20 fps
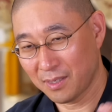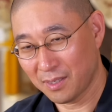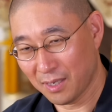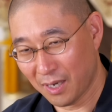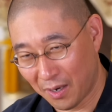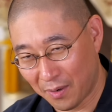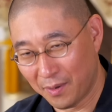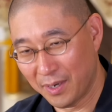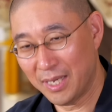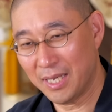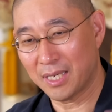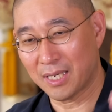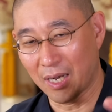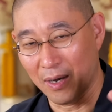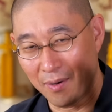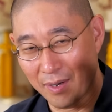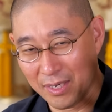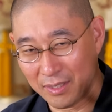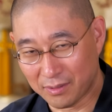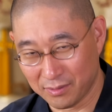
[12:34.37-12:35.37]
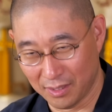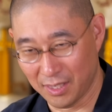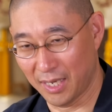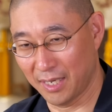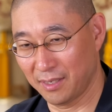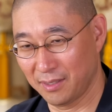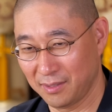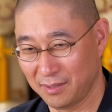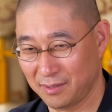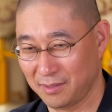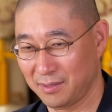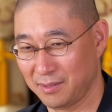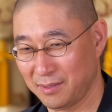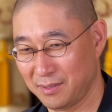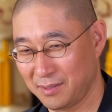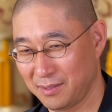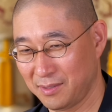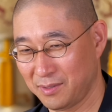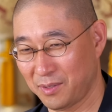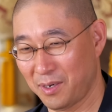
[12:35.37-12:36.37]
可愛い可愛くない。
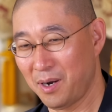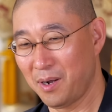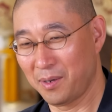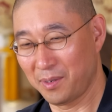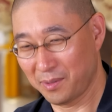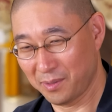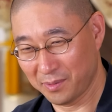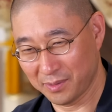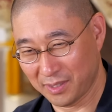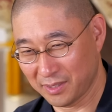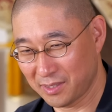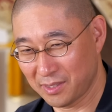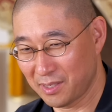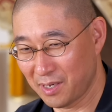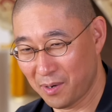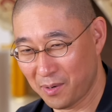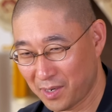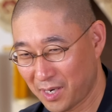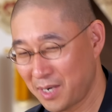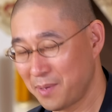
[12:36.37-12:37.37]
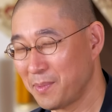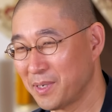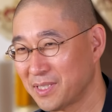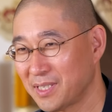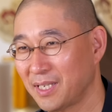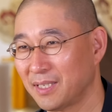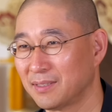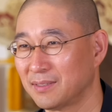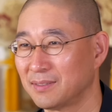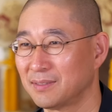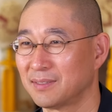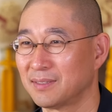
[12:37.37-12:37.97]
それは私にはわかりません。